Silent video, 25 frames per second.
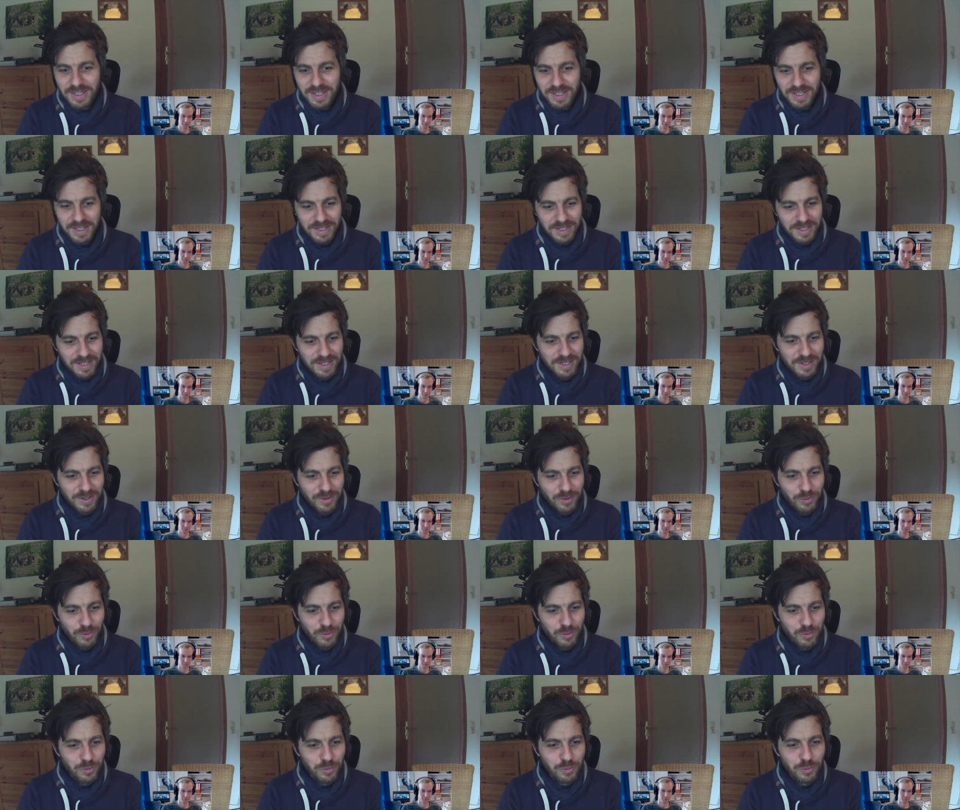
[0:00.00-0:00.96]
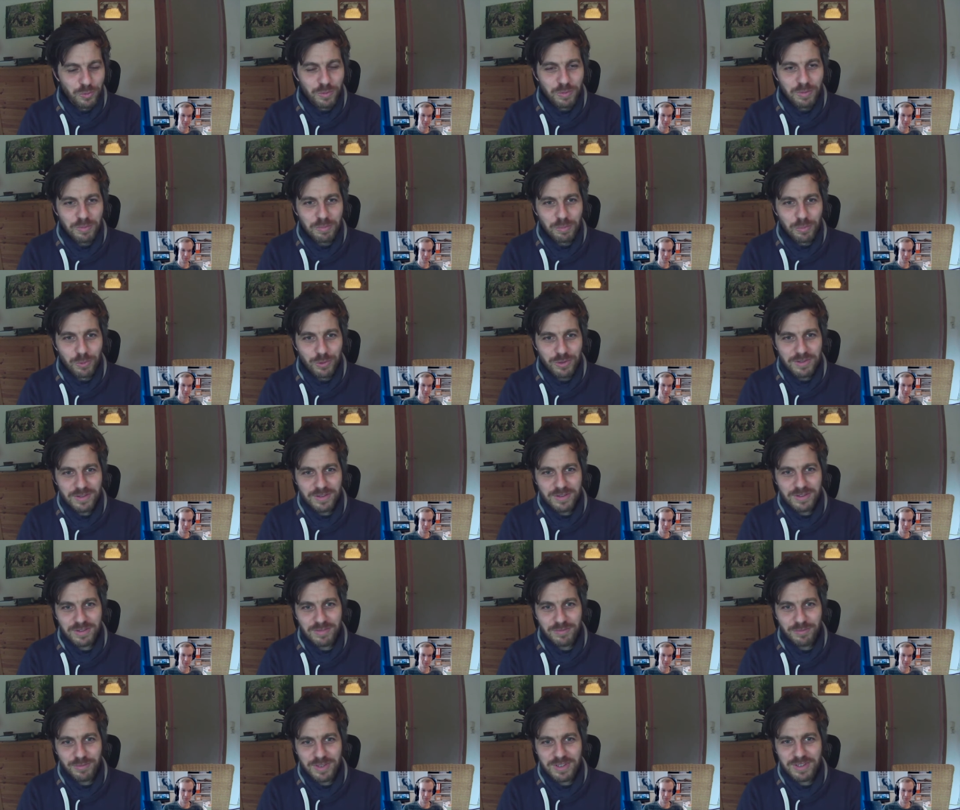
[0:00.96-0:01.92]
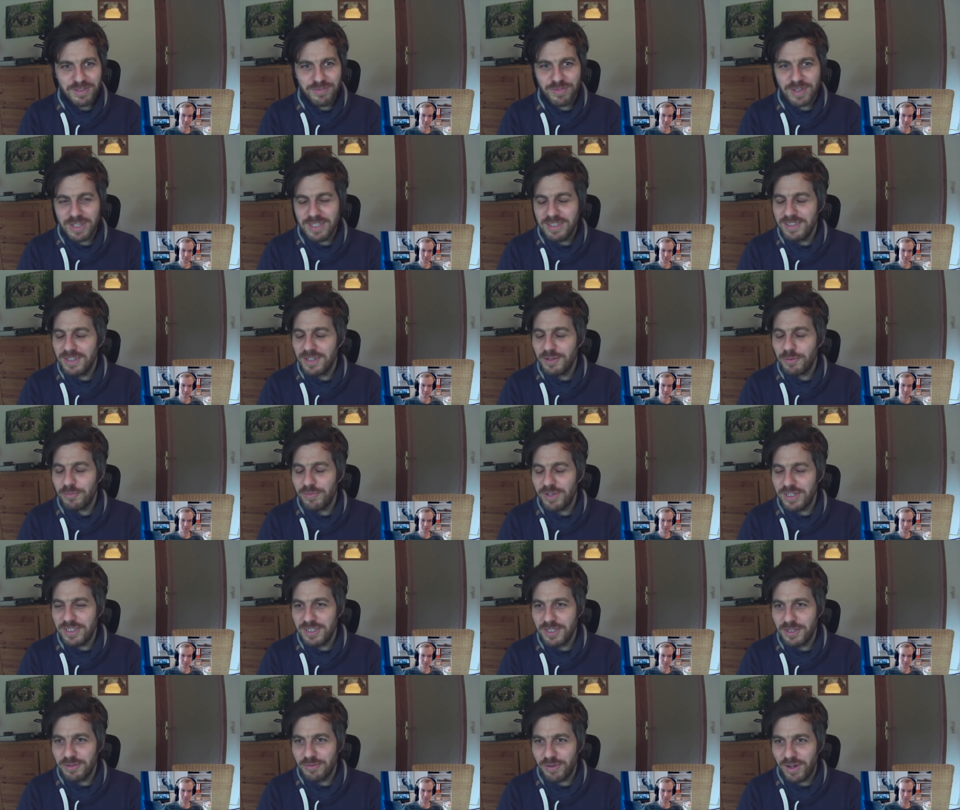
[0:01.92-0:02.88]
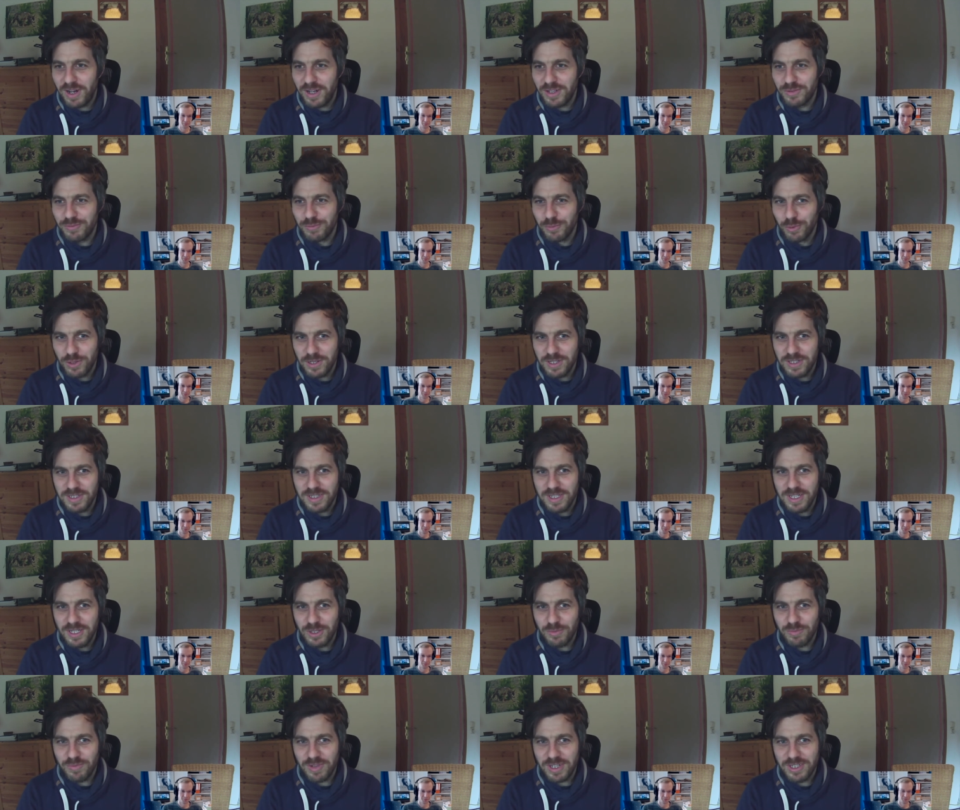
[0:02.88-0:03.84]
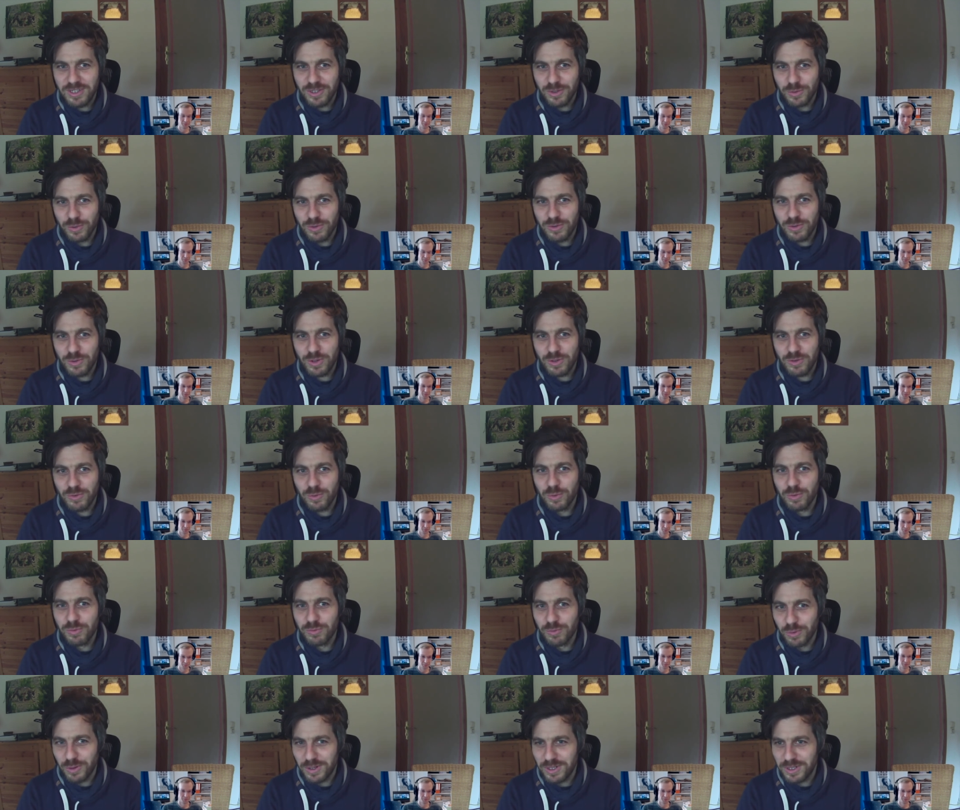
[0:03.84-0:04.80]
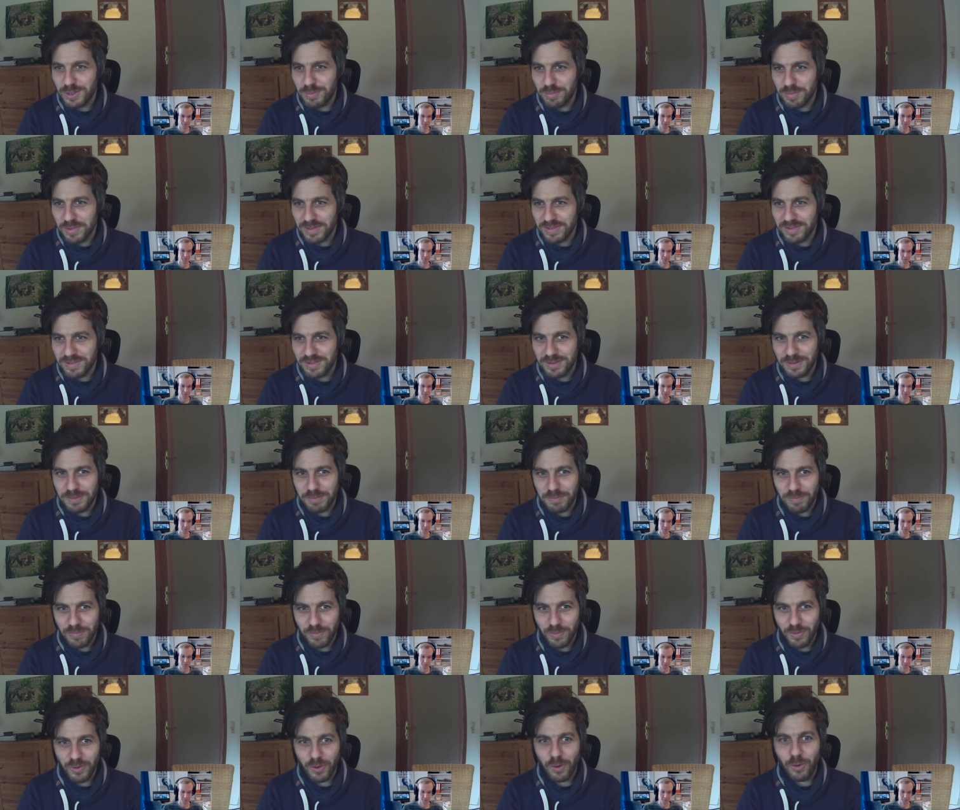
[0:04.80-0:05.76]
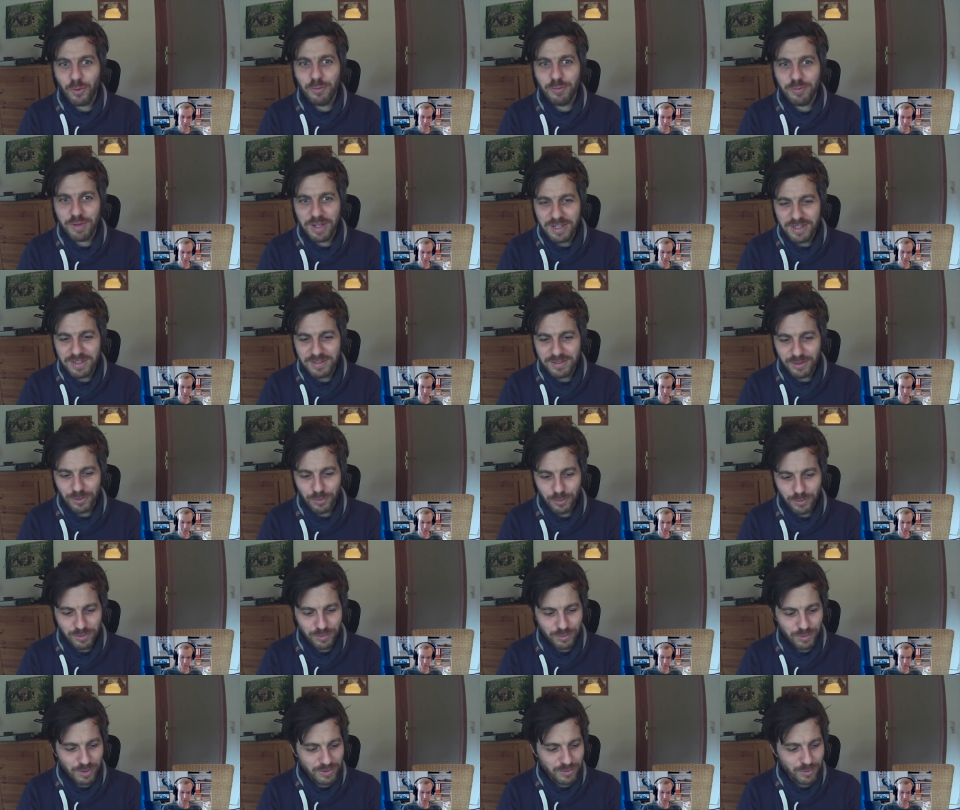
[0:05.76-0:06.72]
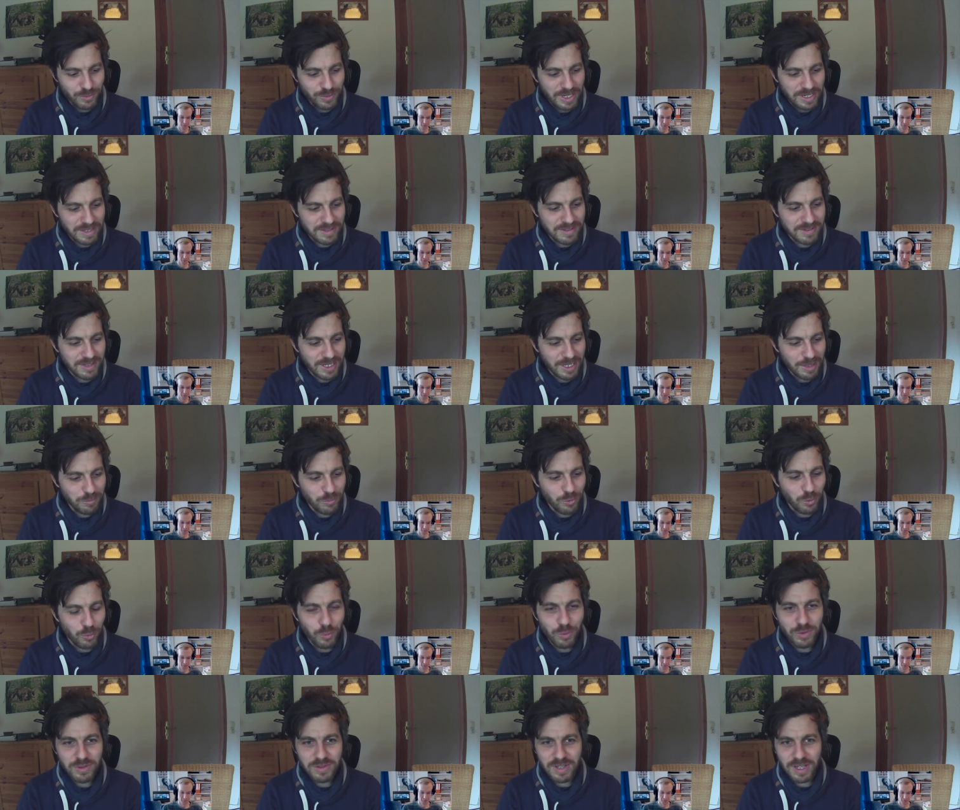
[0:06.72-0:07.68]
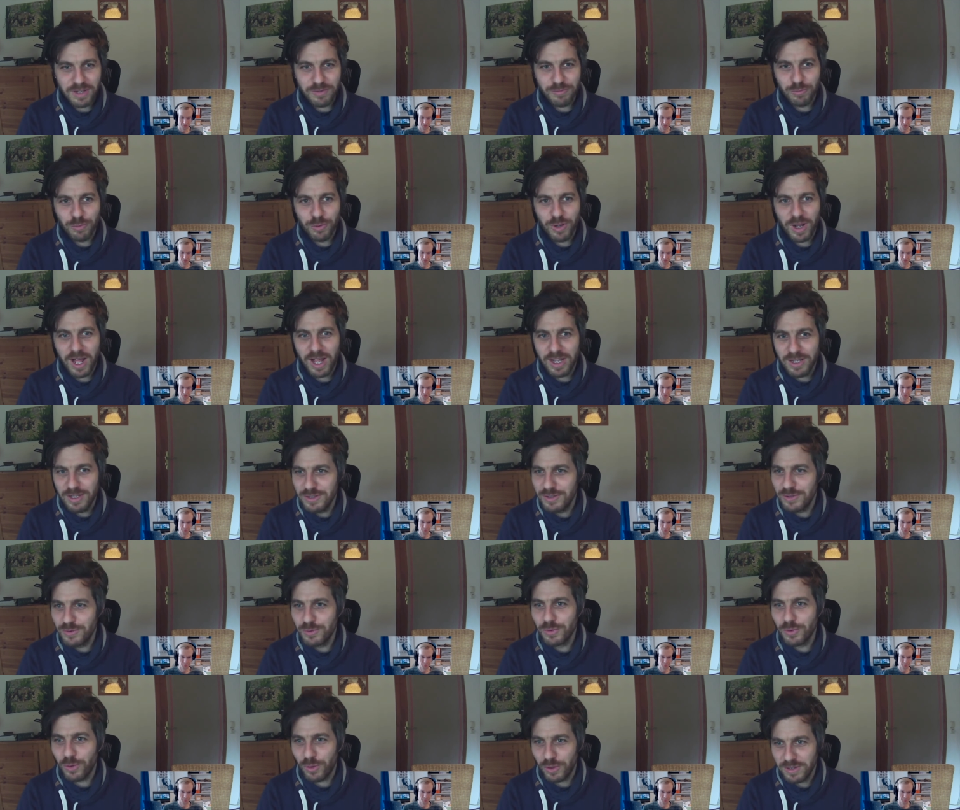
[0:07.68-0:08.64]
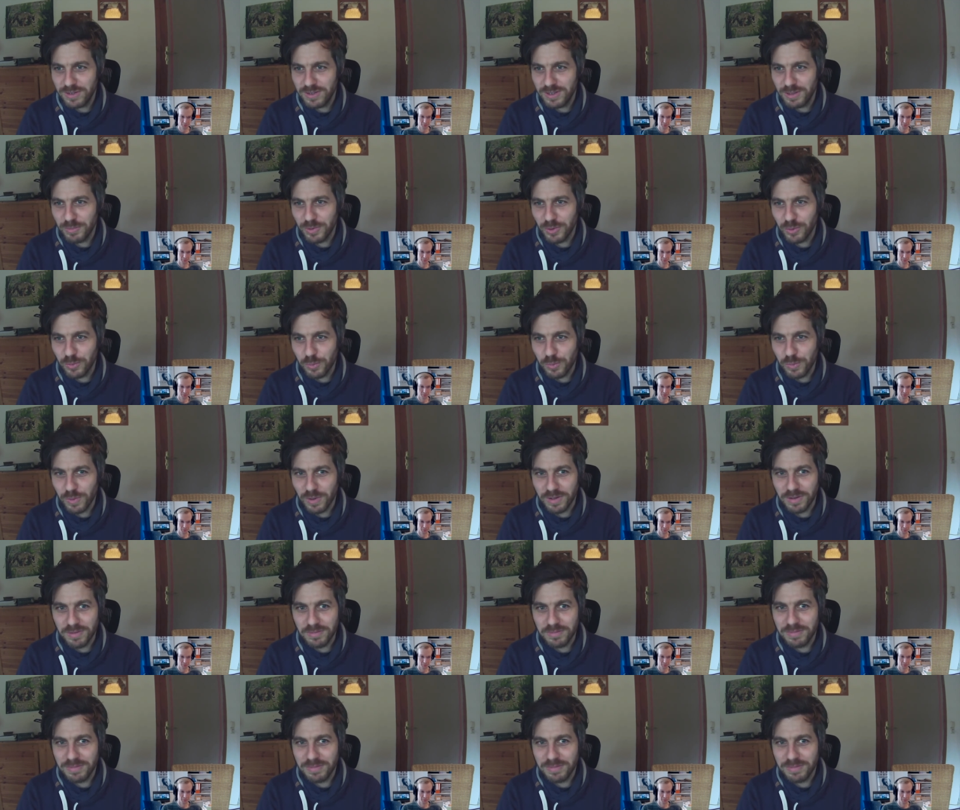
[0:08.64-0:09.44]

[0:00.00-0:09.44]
äh, und du musst wissen, welche, um welche Gefahr es wirklich geht und um welche Notsituation du wirklich bist. Und auch wenn diese Notsituation extrem groß sein würde, handelst du trotzdem in Ruhe.